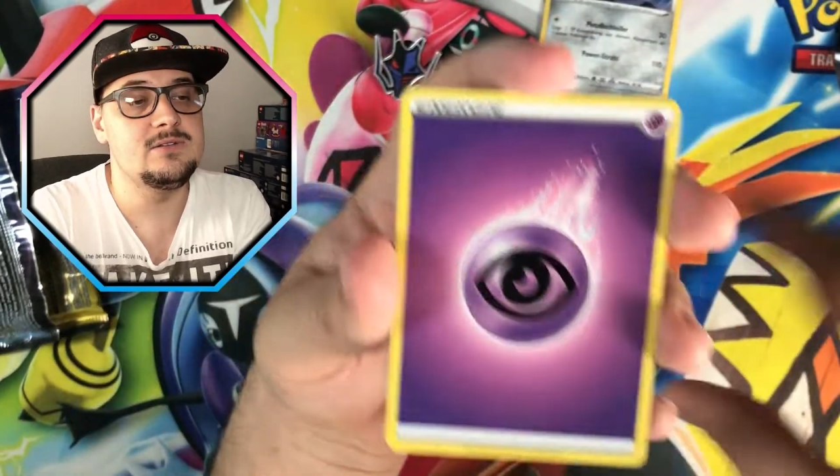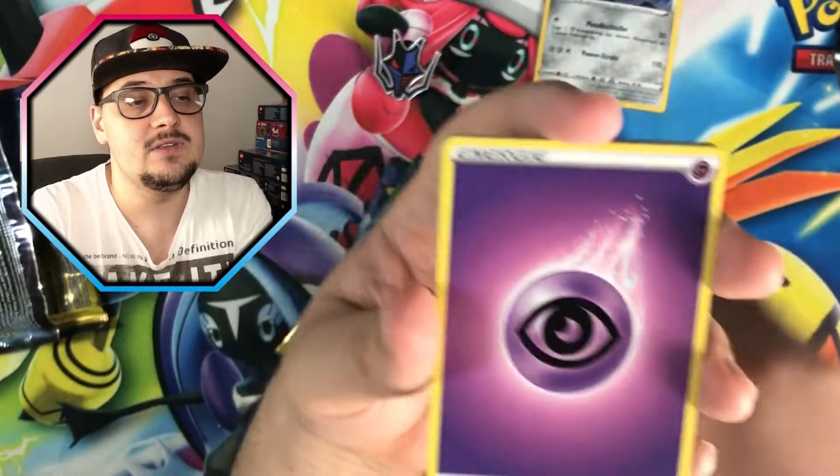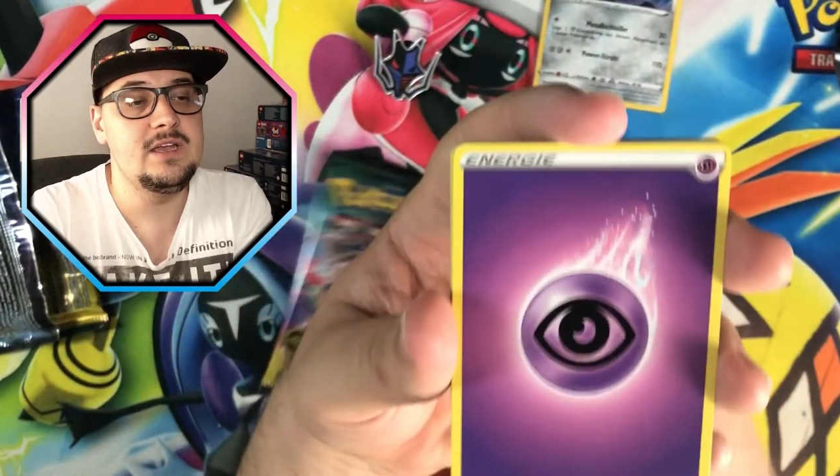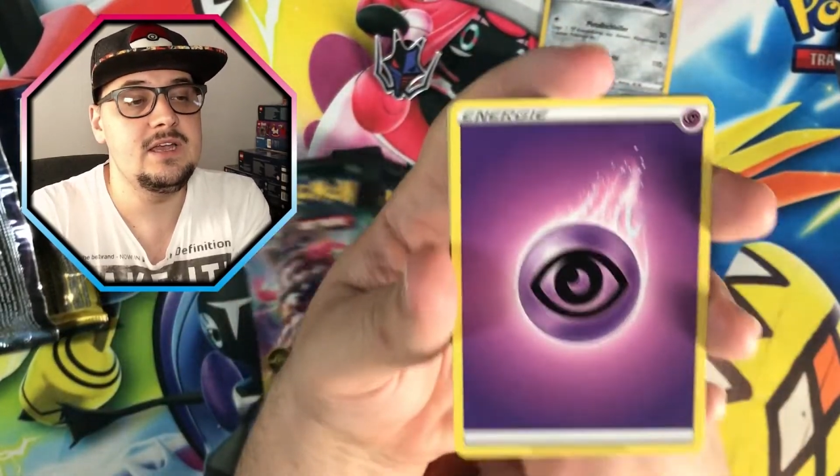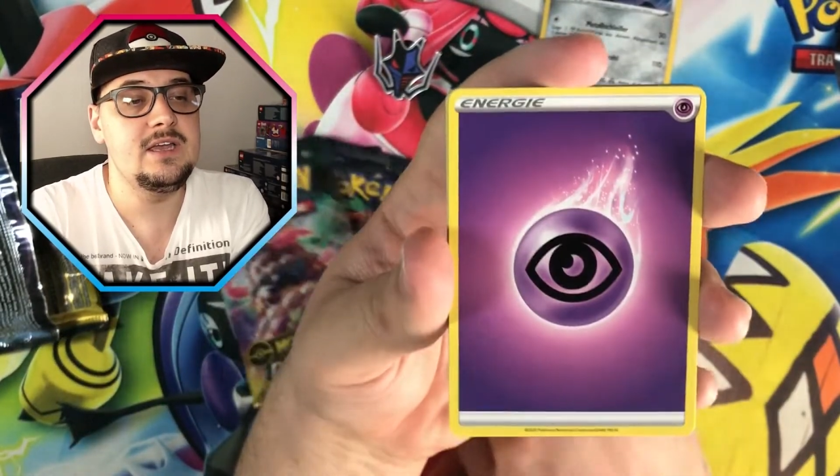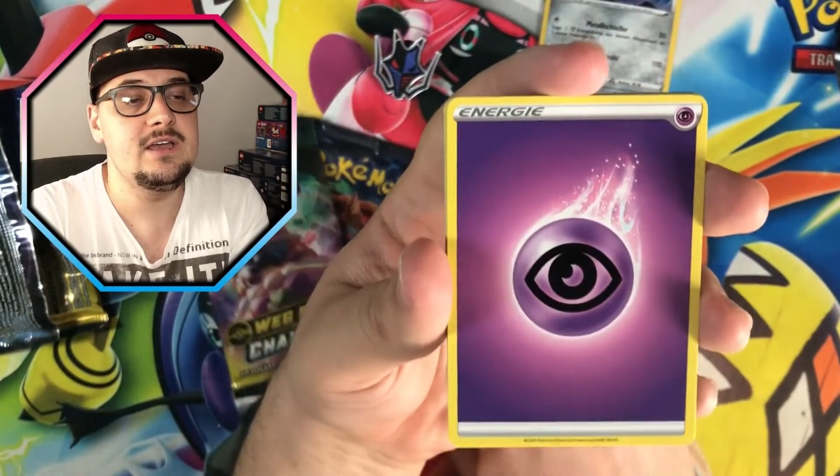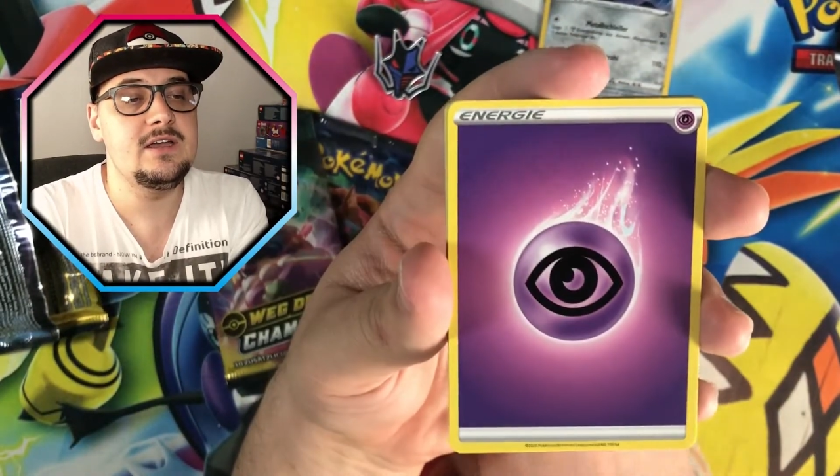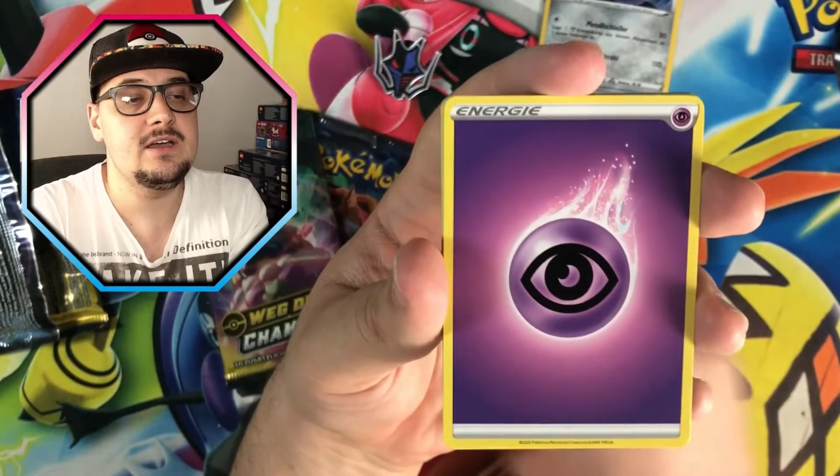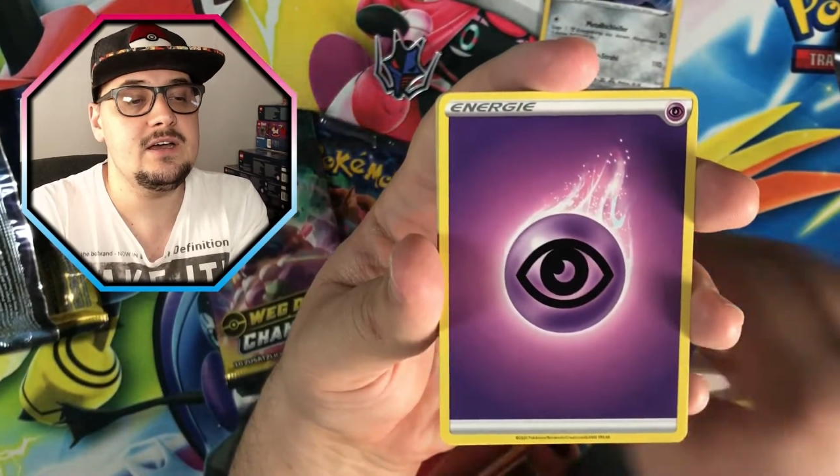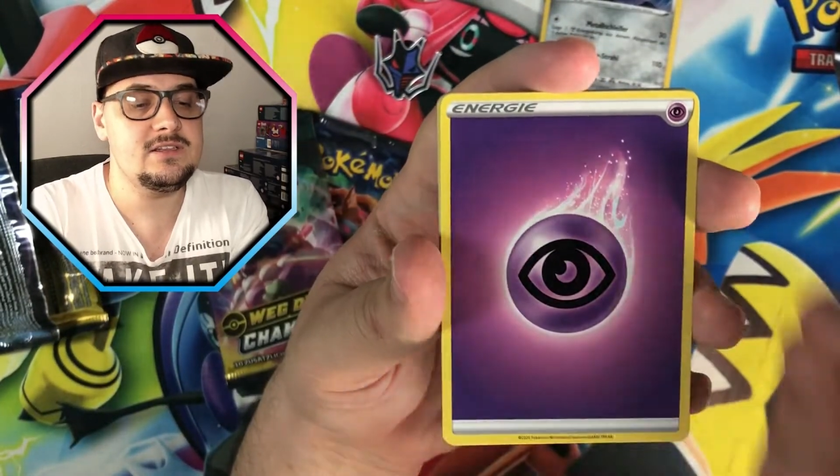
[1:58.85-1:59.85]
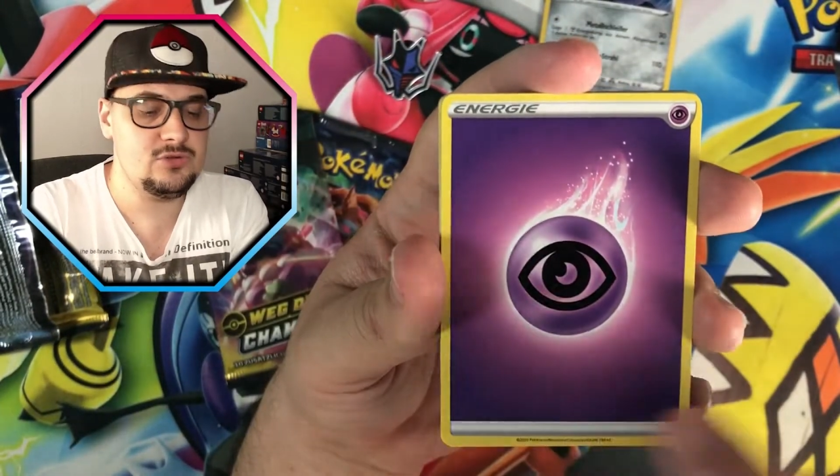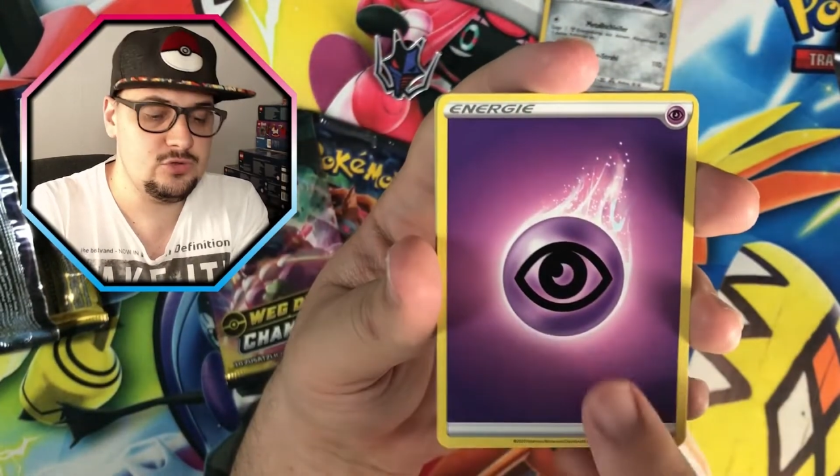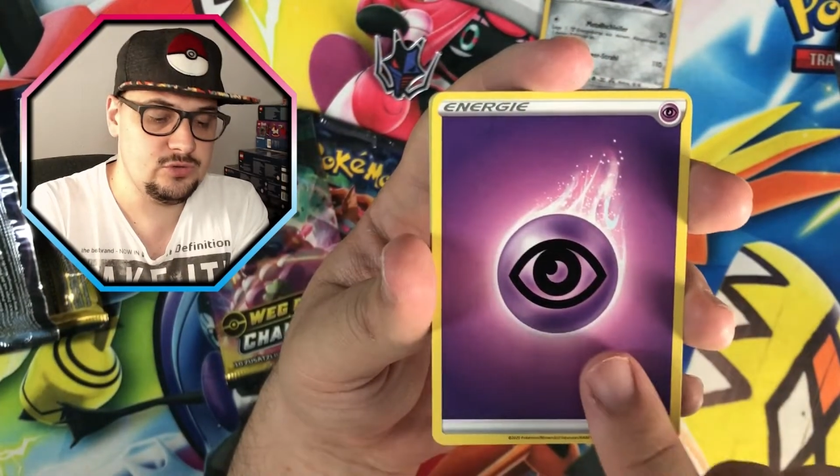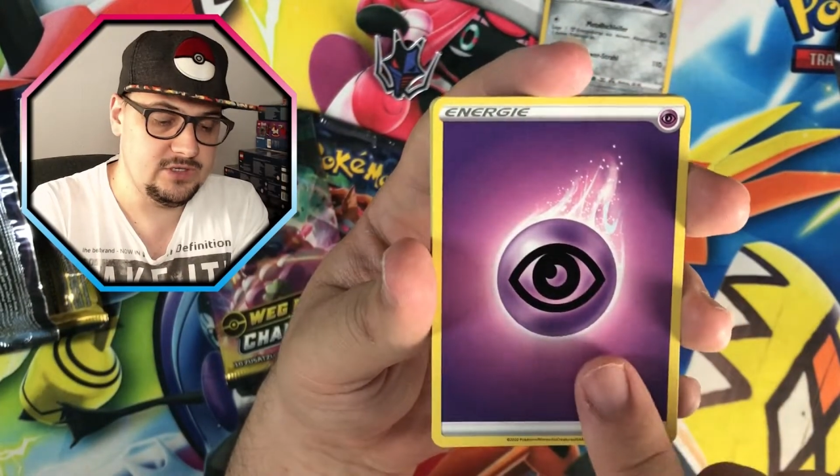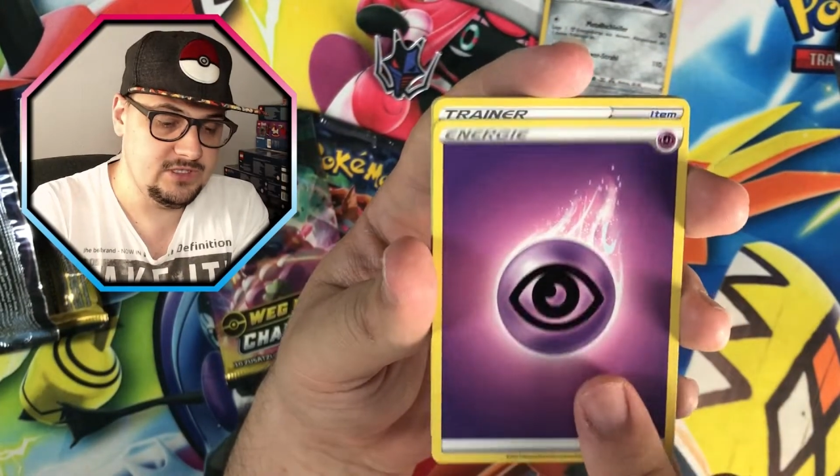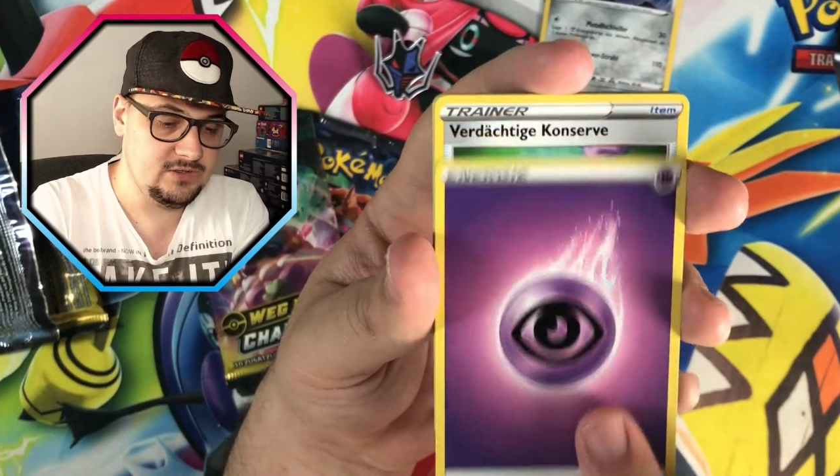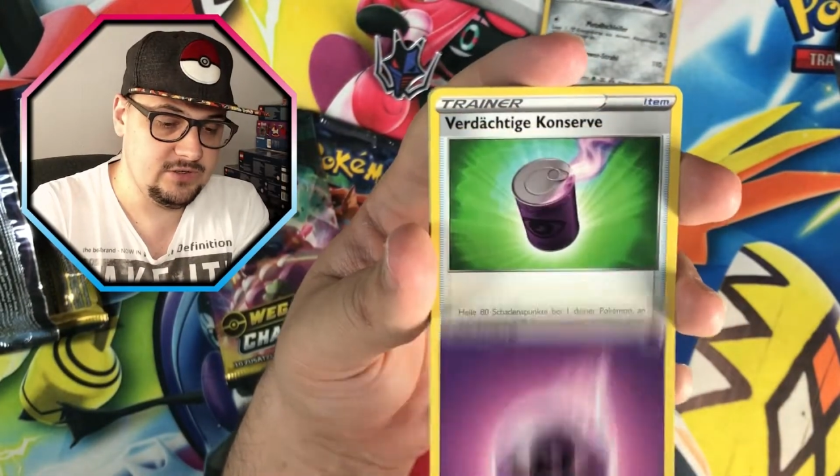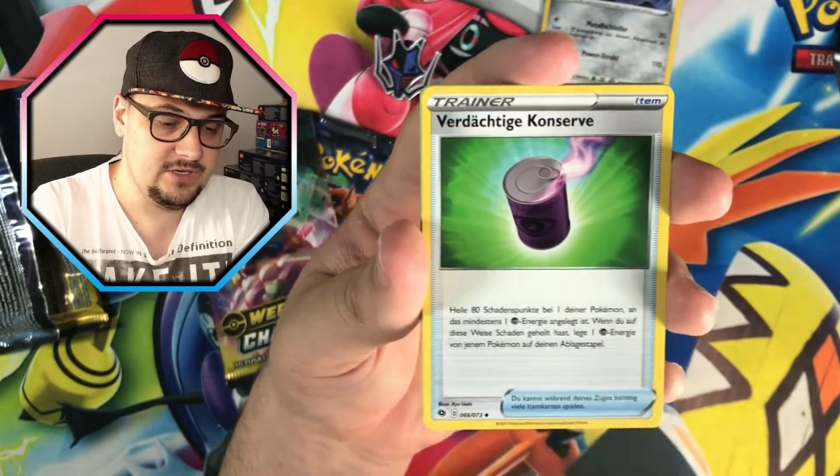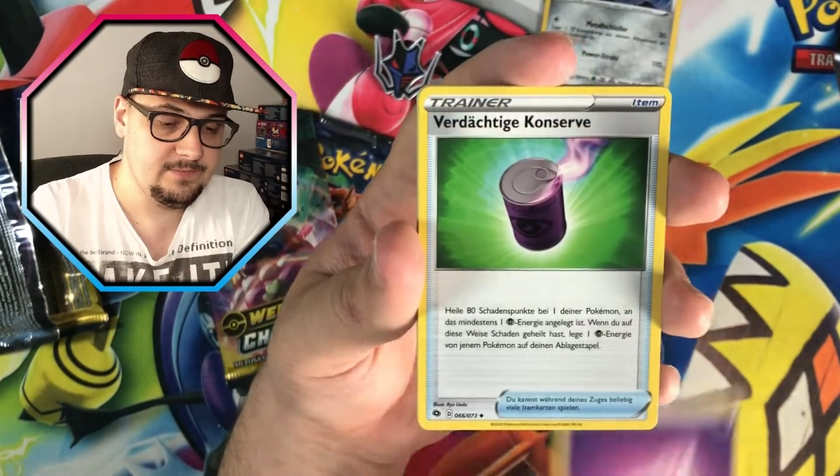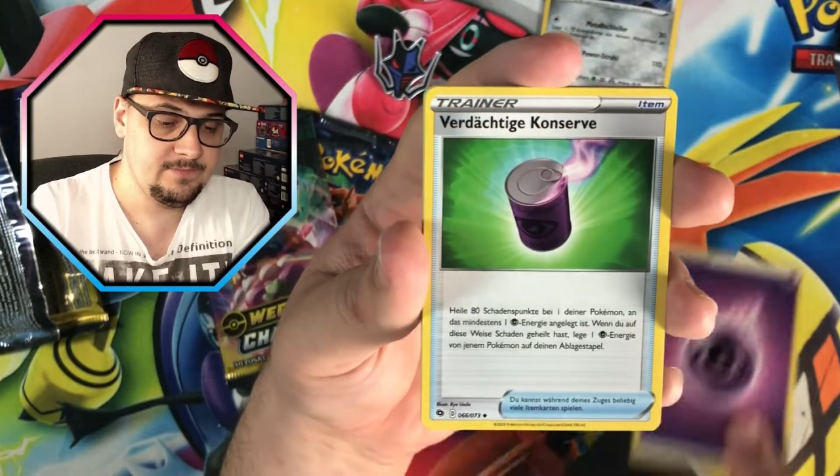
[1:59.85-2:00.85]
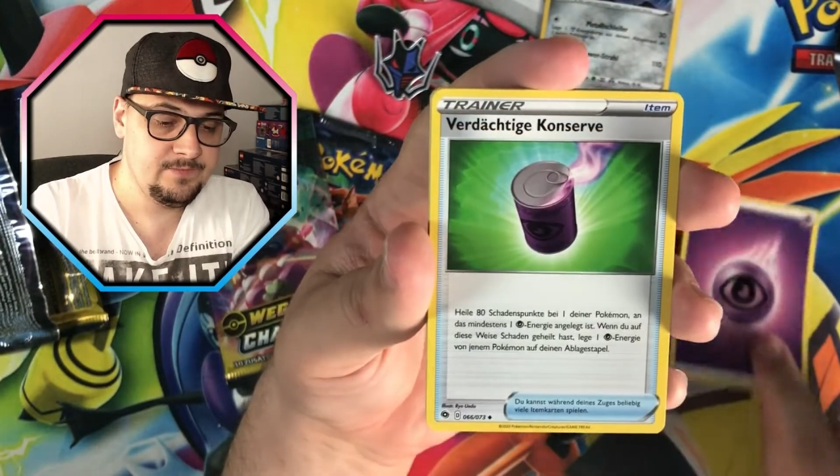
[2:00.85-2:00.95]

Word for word: ja, Psychoenergie, okay.